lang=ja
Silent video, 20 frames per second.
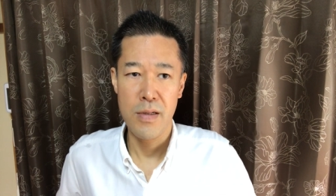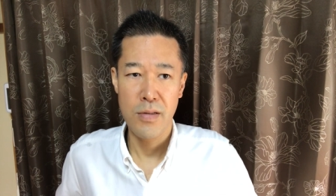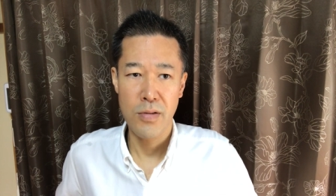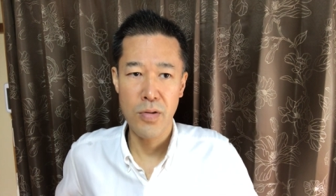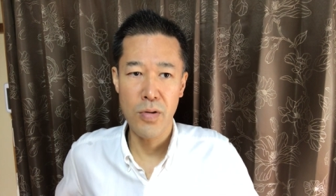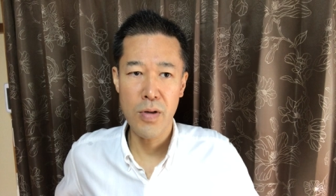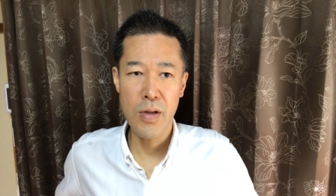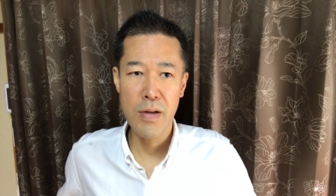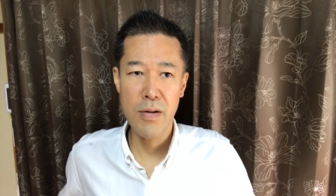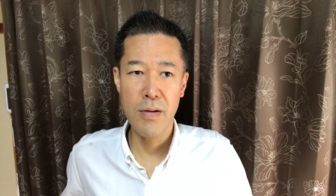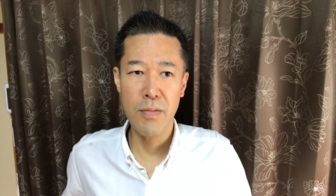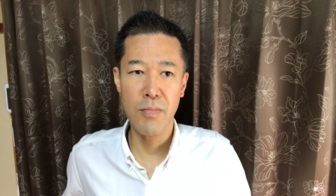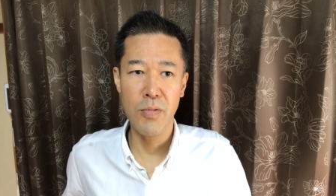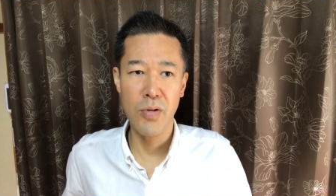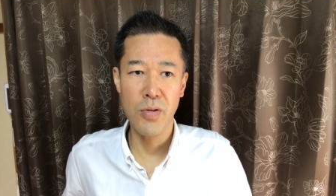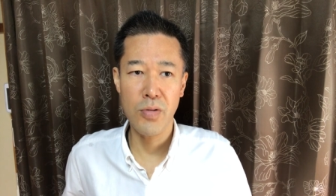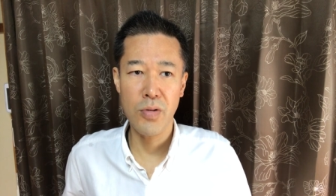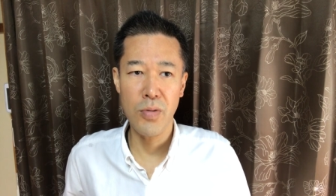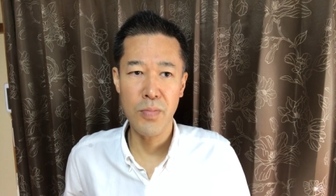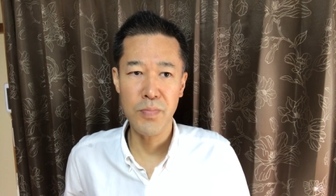その辺は
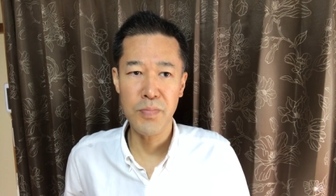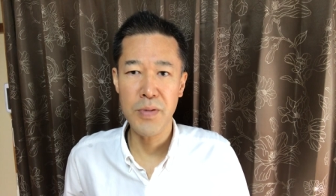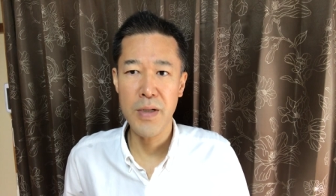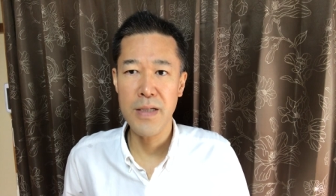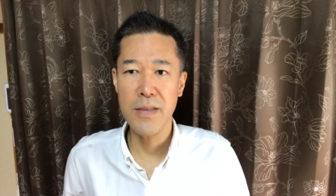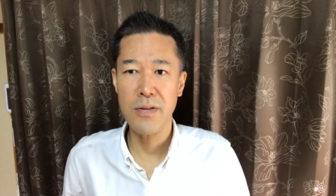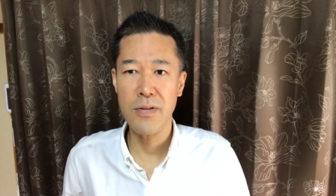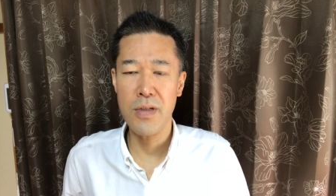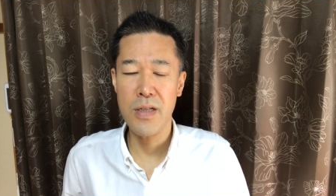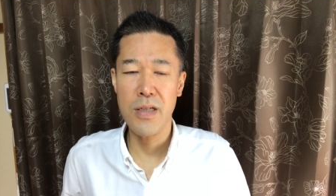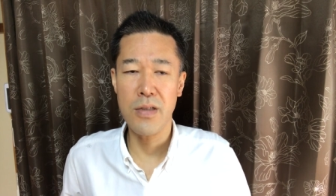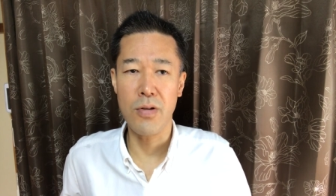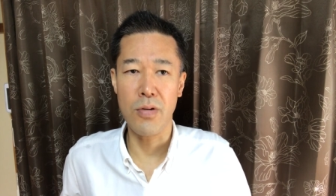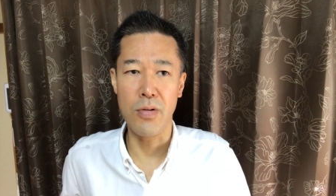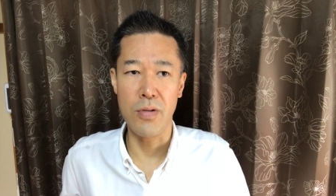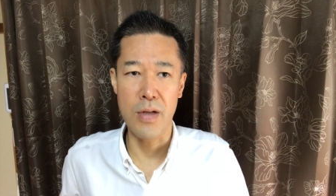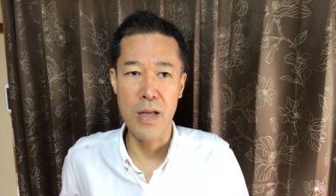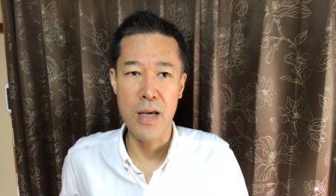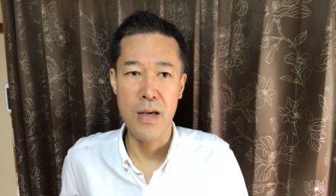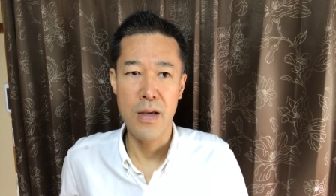もうトップアスリート
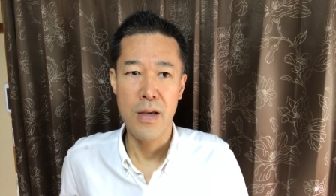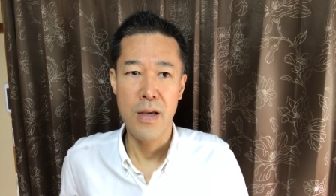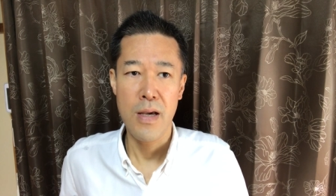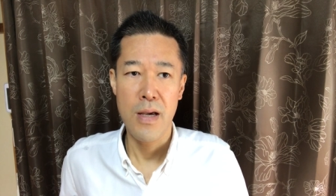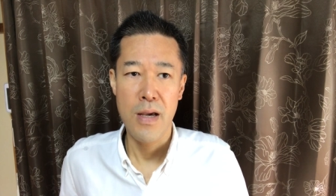のね、